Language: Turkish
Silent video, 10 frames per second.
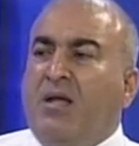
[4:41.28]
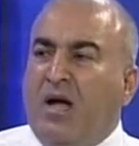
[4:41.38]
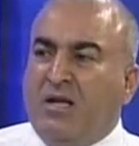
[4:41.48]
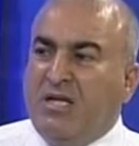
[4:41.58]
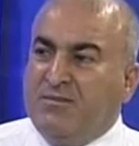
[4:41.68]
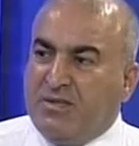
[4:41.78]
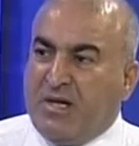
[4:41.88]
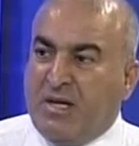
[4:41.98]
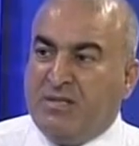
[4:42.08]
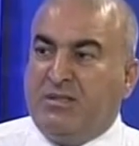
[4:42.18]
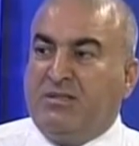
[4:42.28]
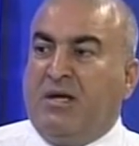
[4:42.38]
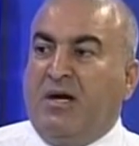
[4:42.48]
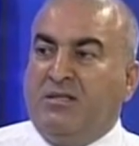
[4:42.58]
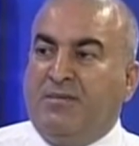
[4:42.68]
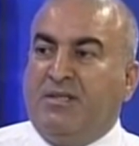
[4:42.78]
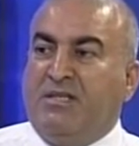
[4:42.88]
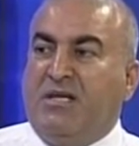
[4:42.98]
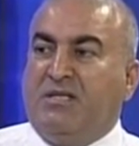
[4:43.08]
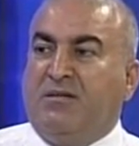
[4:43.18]
Halka hizmet aracıdır da aynı
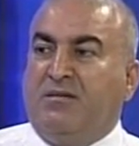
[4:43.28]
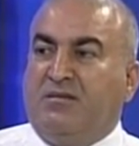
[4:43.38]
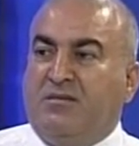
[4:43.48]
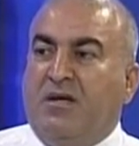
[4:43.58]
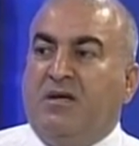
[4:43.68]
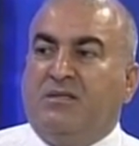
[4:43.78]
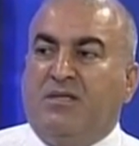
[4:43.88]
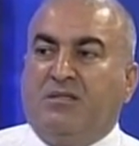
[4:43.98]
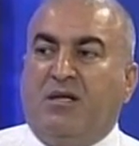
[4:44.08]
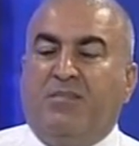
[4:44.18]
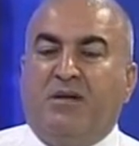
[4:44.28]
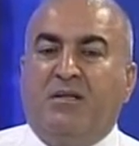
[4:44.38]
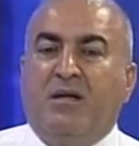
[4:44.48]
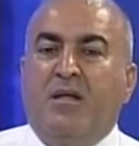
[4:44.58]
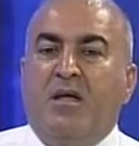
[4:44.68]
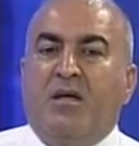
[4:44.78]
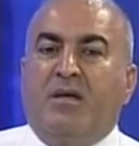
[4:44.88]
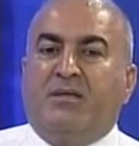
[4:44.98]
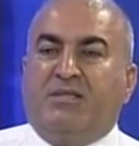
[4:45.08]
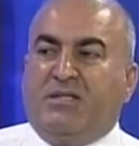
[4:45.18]
zamanda siyasal, siyasal partiler.
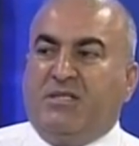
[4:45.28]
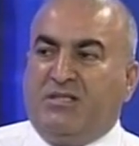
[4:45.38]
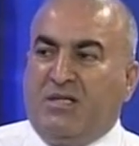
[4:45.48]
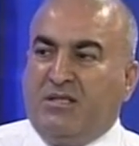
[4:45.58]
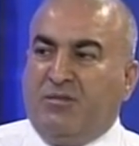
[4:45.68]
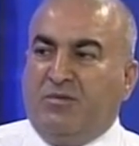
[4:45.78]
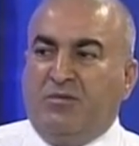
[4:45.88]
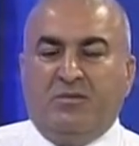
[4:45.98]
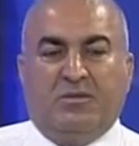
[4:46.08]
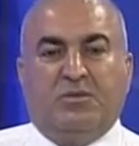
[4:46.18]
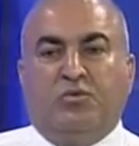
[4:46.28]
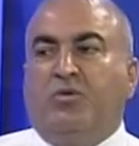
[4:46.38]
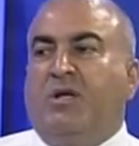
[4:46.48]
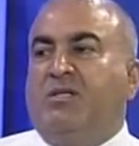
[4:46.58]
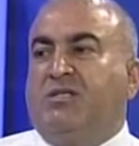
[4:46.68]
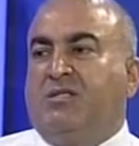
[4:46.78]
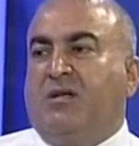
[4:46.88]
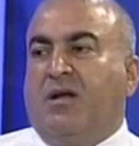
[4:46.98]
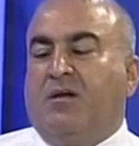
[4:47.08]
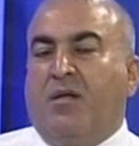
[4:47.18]
E, siyasetçiler de bunun e,
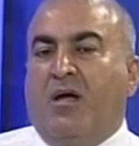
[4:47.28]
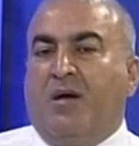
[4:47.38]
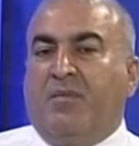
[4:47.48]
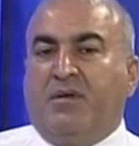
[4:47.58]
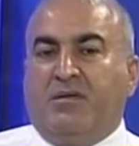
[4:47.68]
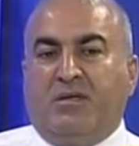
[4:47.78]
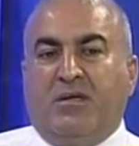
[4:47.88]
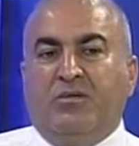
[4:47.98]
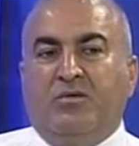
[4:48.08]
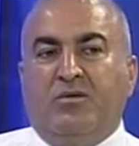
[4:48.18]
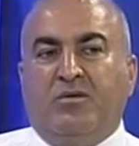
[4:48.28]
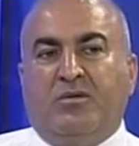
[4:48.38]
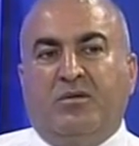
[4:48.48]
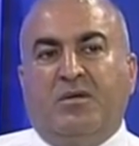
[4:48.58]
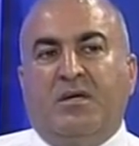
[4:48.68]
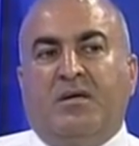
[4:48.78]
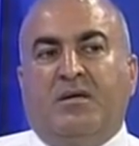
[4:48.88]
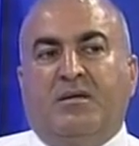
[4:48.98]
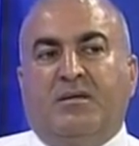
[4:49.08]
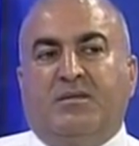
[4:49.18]
uygulayıcısıdırlar. Ama gelin görün ki
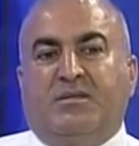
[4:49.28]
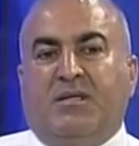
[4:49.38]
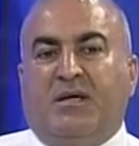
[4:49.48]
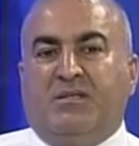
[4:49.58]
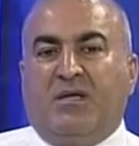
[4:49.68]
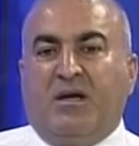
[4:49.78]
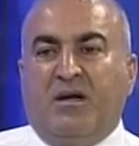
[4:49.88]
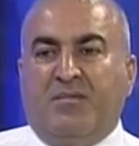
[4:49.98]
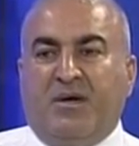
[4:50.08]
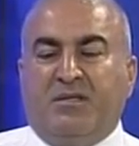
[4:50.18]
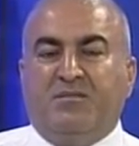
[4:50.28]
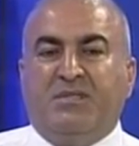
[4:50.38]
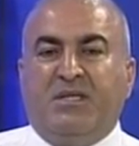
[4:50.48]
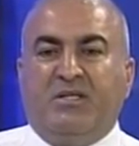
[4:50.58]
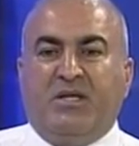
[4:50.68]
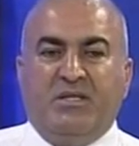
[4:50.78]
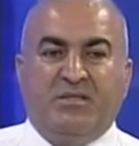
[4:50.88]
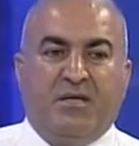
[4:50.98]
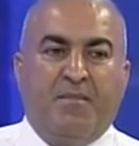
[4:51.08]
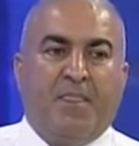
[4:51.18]
e, siyasi arenaya baktığımızda
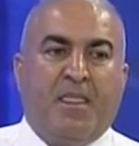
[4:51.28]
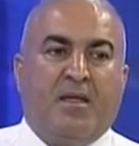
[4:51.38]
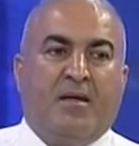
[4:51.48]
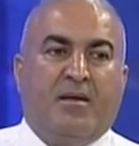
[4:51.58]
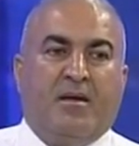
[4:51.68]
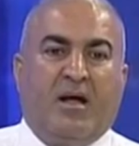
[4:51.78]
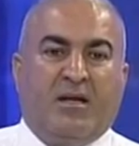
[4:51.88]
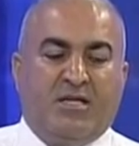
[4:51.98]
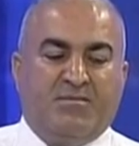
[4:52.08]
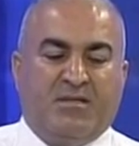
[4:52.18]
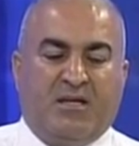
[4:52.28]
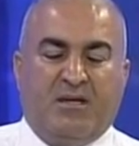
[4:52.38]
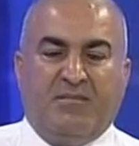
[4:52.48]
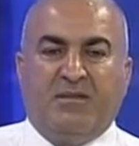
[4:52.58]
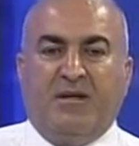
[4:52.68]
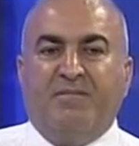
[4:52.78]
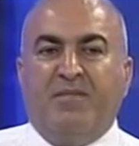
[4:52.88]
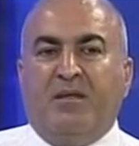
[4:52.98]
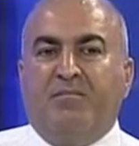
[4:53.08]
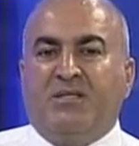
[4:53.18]
yeterince e, halka hizmet anlamında
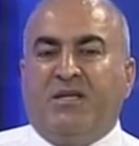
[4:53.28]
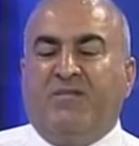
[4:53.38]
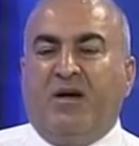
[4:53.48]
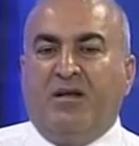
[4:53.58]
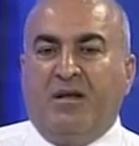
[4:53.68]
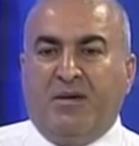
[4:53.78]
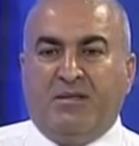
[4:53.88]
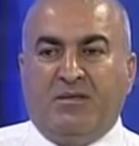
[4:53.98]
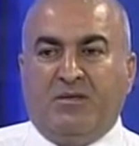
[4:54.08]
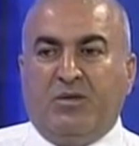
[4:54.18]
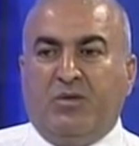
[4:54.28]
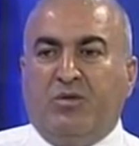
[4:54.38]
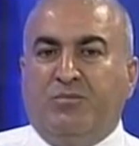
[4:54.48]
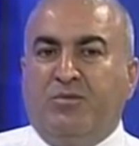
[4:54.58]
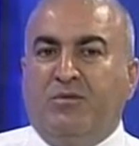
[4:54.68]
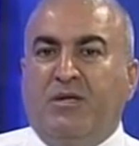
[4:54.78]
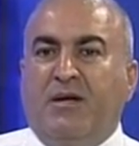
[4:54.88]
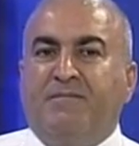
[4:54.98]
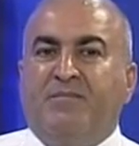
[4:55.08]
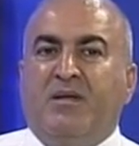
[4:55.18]
mesafe alınamadığını görüyoruz. Bunun
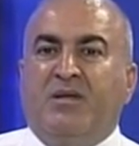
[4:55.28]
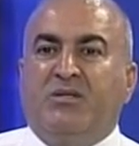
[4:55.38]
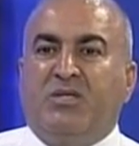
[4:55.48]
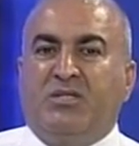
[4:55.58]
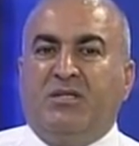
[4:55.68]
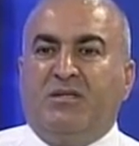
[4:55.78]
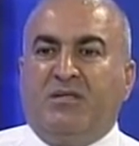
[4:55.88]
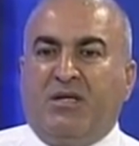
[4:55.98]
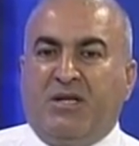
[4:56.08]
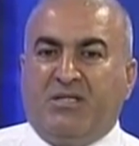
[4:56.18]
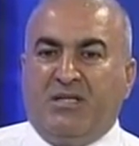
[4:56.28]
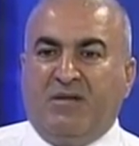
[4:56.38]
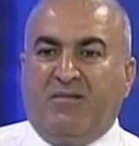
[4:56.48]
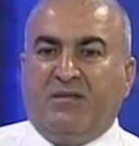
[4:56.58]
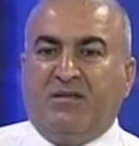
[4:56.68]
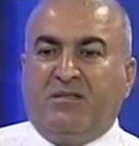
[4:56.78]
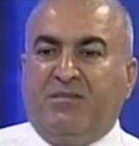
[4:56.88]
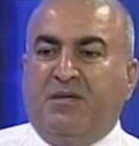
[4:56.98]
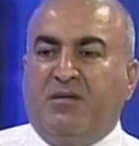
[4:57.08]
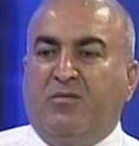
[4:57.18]
da çeşitli gerekçeleri vardır.
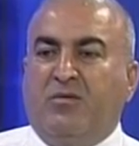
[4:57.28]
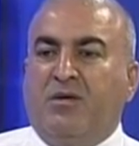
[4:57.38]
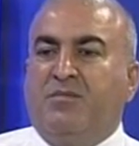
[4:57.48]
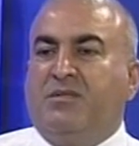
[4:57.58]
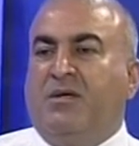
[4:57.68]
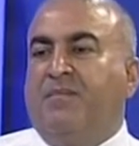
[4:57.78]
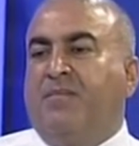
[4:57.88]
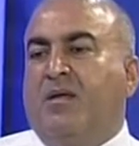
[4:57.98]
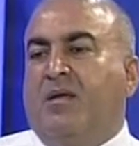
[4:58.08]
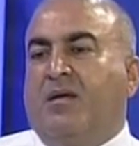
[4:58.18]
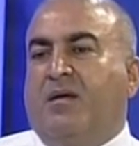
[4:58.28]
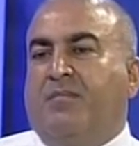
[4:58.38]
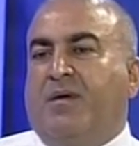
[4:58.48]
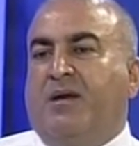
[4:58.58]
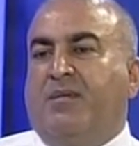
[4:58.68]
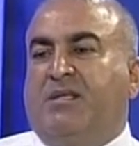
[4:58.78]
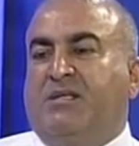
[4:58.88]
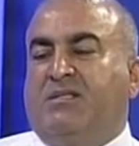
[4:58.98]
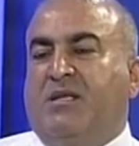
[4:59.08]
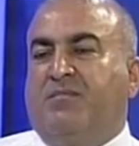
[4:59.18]
İşte bir ülkemizde e,
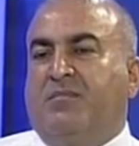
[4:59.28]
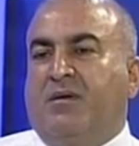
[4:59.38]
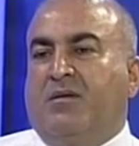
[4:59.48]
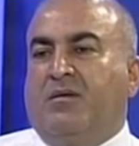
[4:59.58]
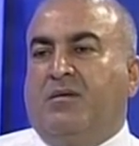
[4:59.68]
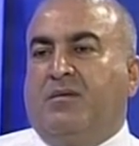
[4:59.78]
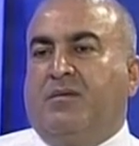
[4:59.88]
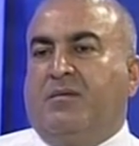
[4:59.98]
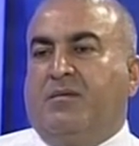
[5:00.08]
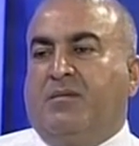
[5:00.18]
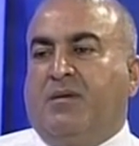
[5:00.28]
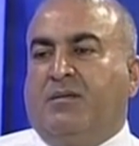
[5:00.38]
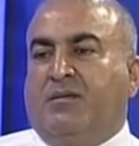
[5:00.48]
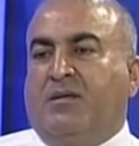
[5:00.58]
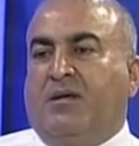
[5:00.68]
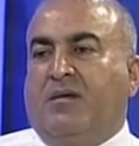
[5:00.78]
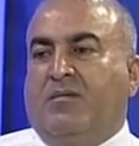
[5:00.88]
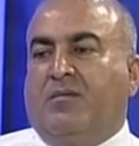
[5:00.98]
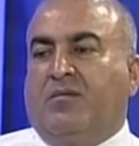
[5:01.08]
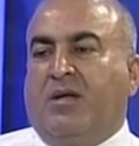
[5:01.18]
parlamenter sistem e, adıyla
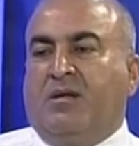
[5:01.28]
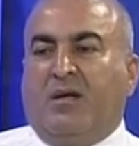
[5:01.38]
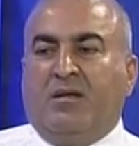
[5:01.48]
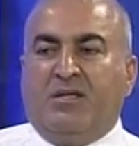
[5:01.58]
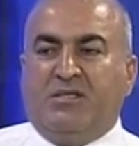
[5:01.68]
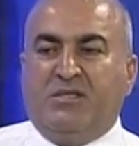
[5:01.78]
e, olan anılan